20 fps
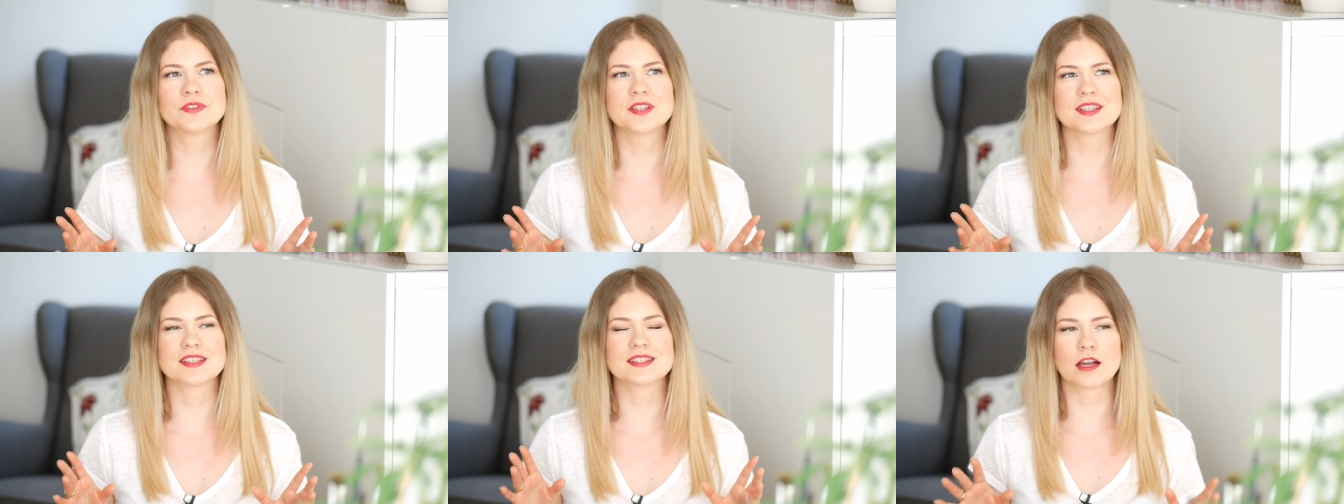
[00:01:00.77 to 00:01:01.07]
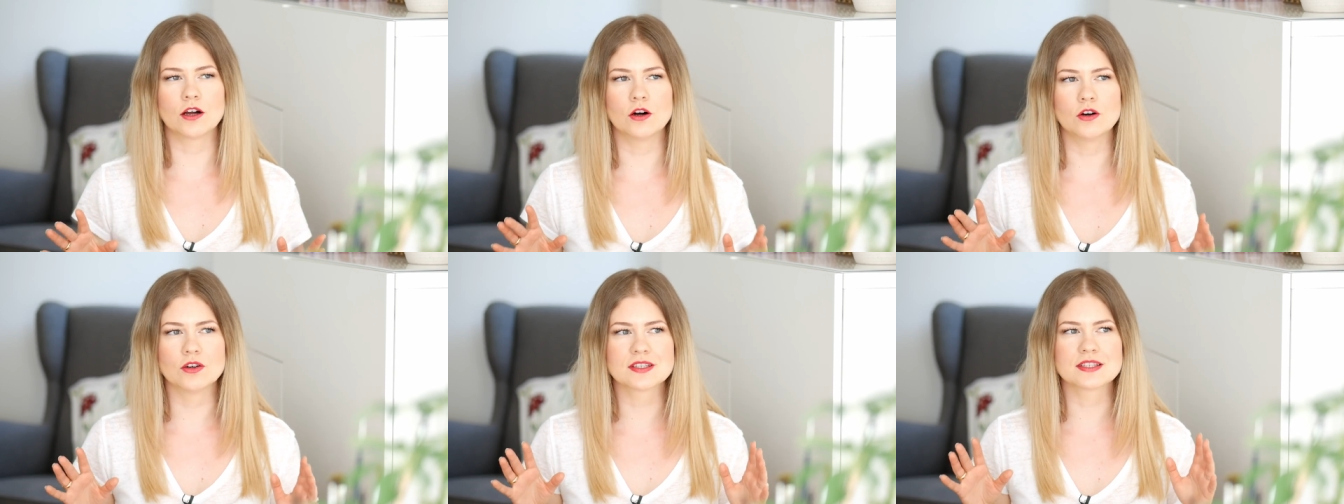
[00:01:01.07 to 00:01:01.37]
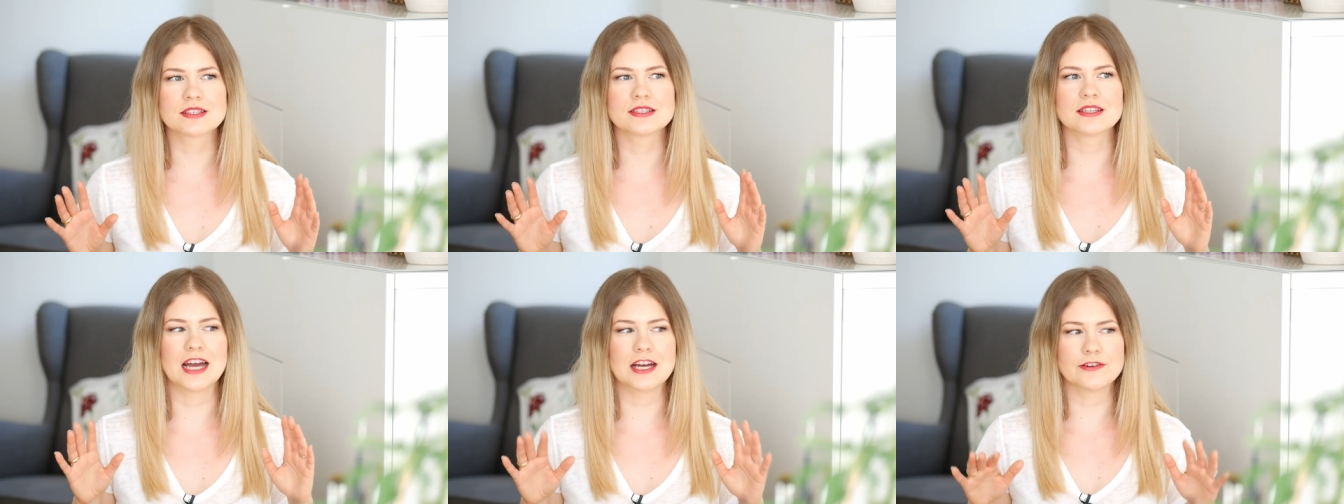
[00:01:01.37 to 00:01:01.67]
dass
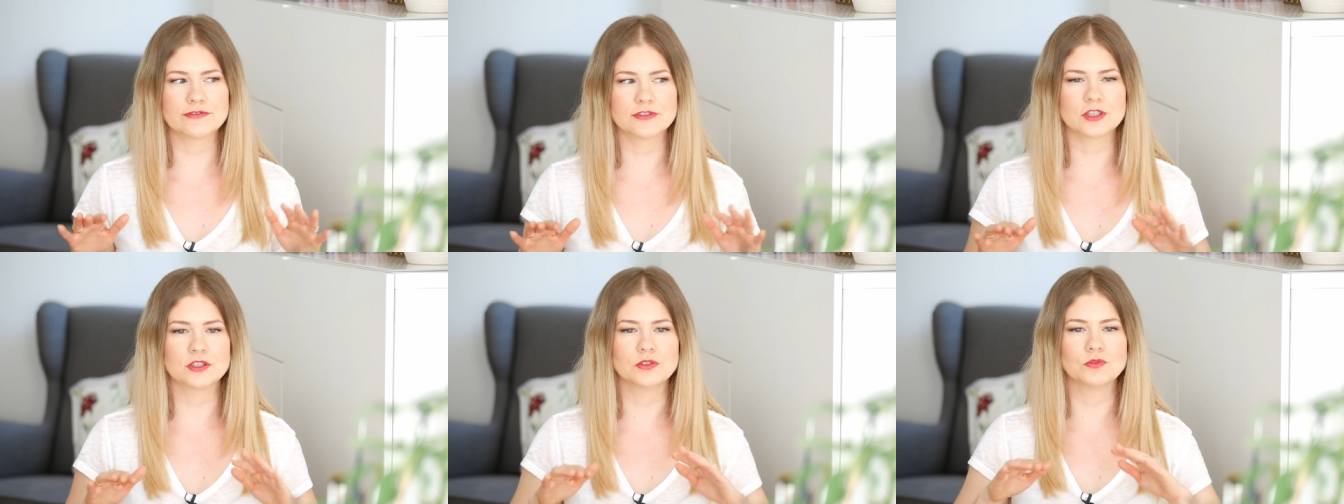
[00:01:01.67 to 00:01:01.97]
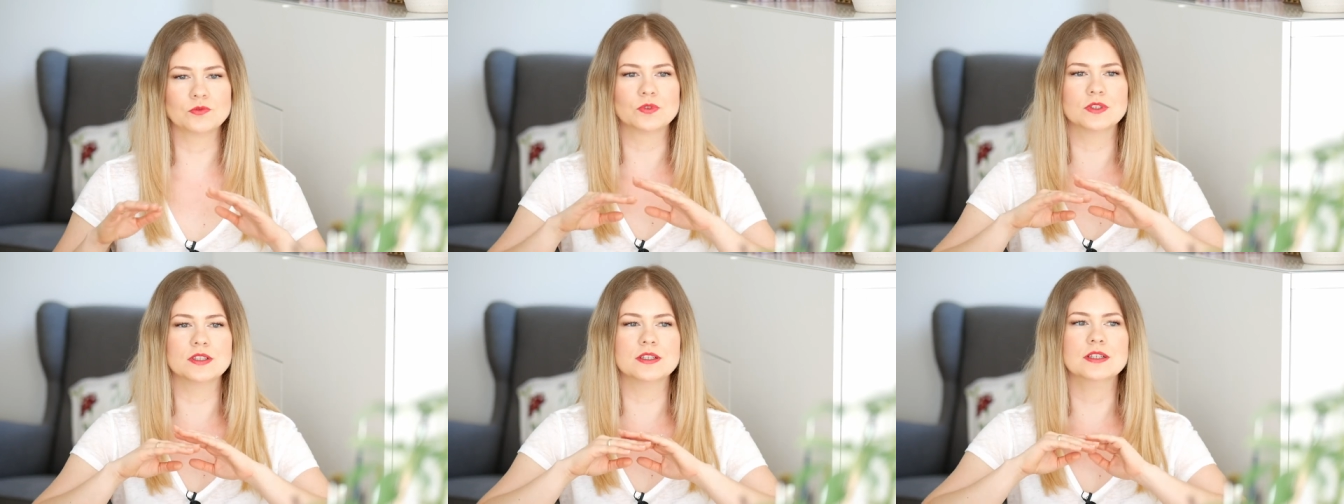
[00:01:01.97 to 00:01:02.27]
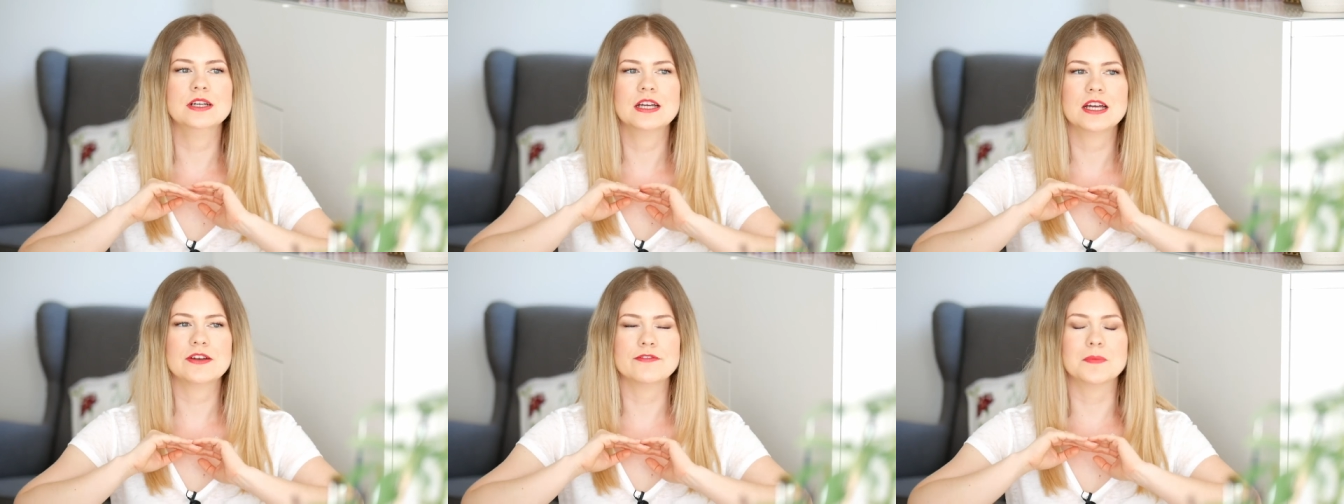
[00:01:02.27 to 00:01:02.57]
draußen einfach
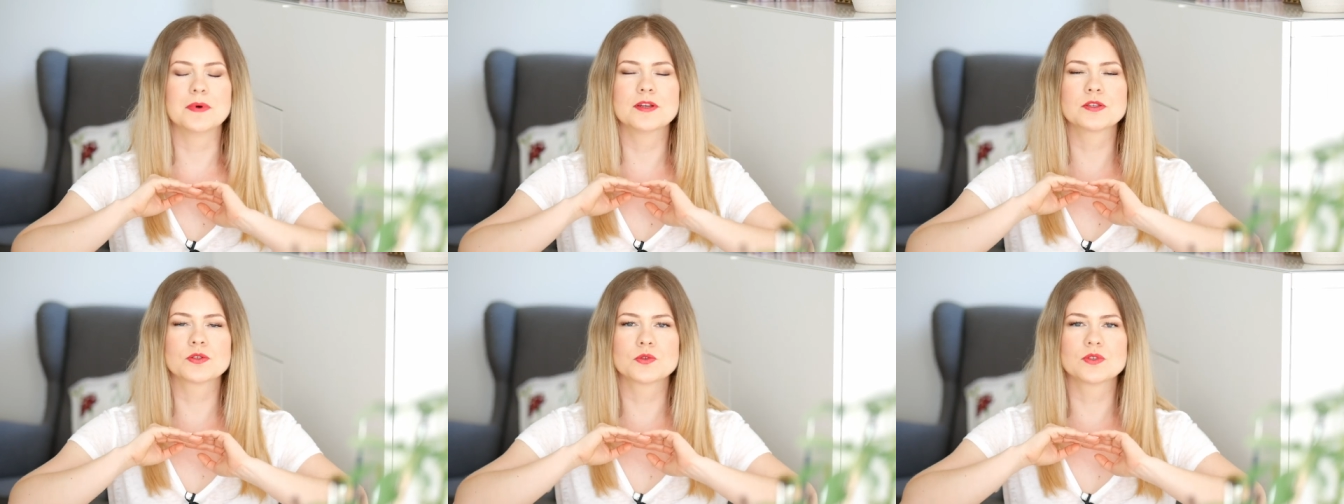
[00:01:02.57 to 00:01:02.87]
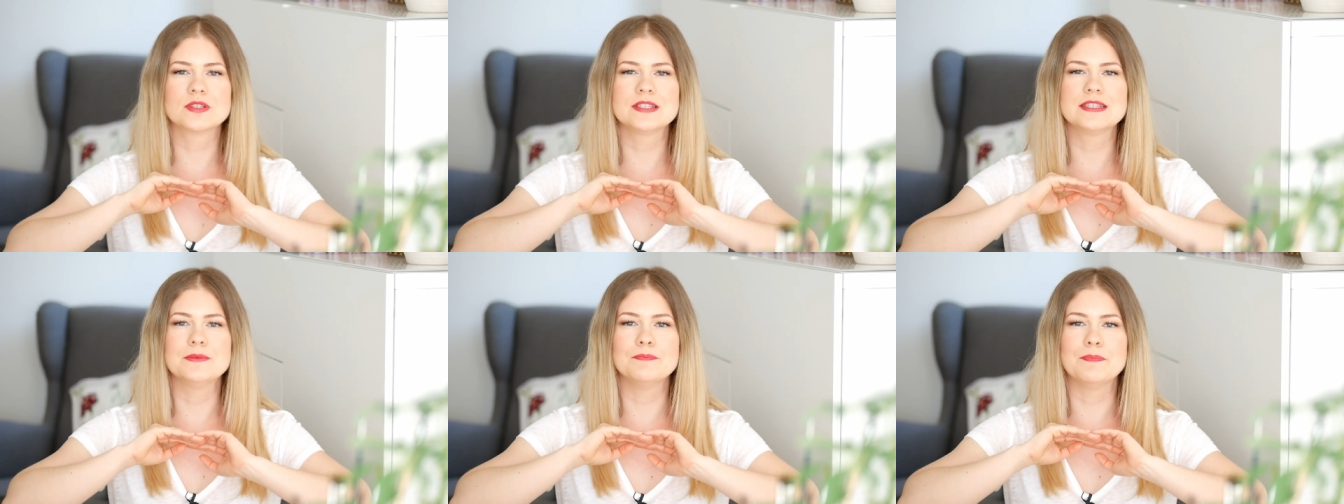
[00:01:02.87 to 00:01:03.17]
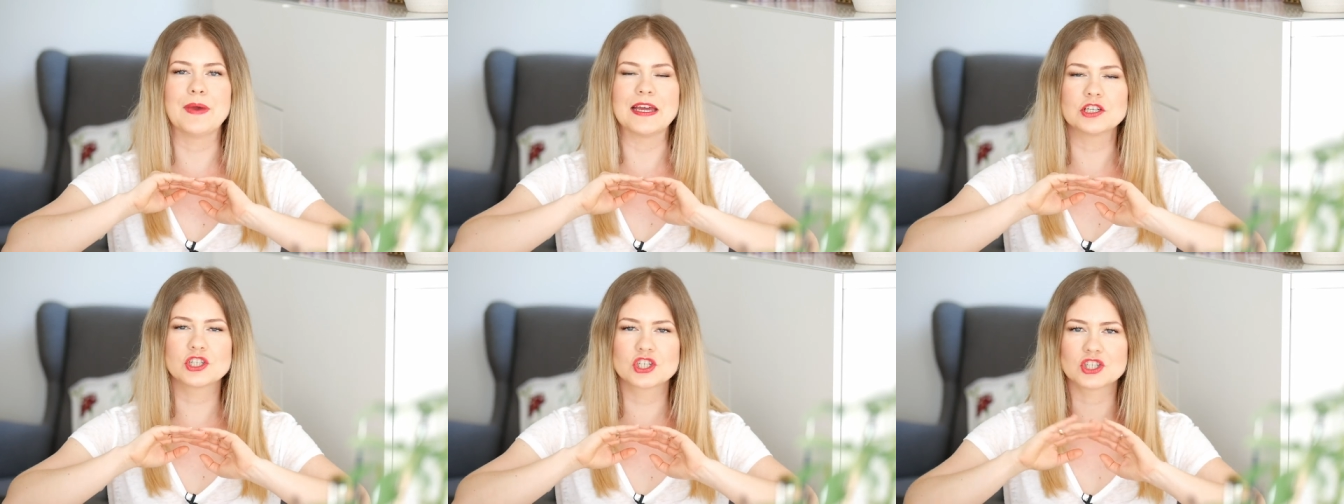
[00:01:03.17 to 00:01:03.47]
nur, wenn man so sich die
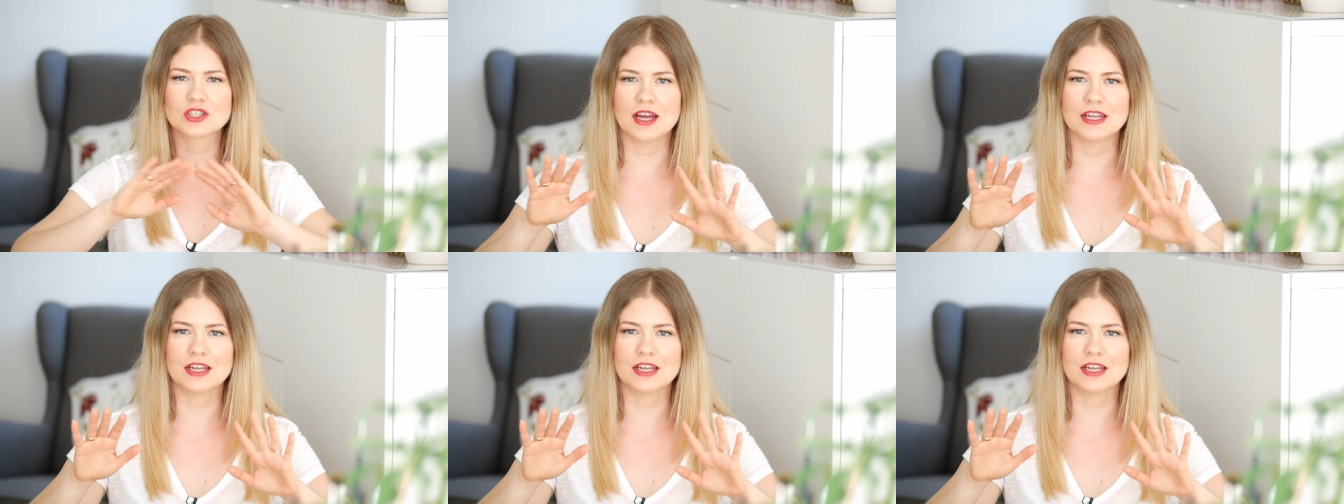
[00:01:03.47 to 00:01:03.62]
Menschen